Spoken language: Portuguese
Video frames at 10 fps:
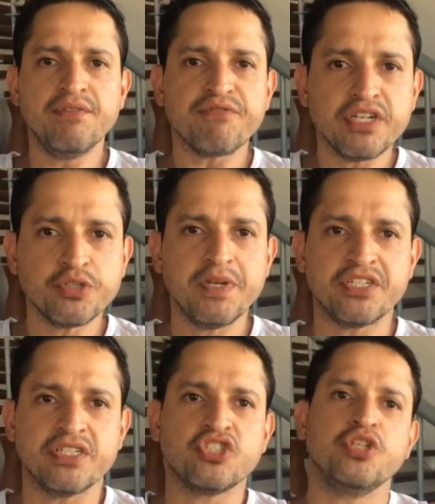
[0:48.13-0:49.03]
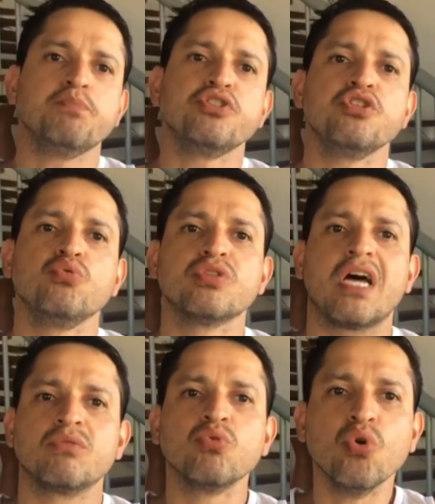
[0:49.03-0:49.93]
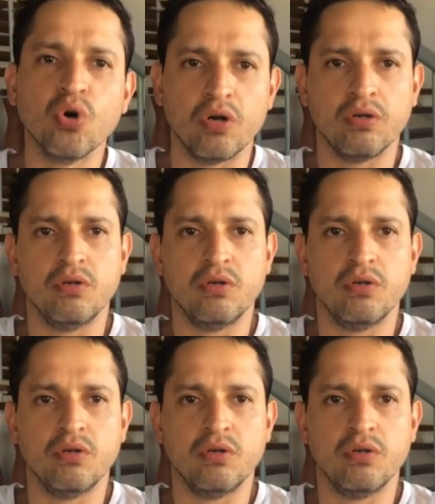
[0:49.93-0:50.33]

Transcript: infelizmente esse tipo de lutador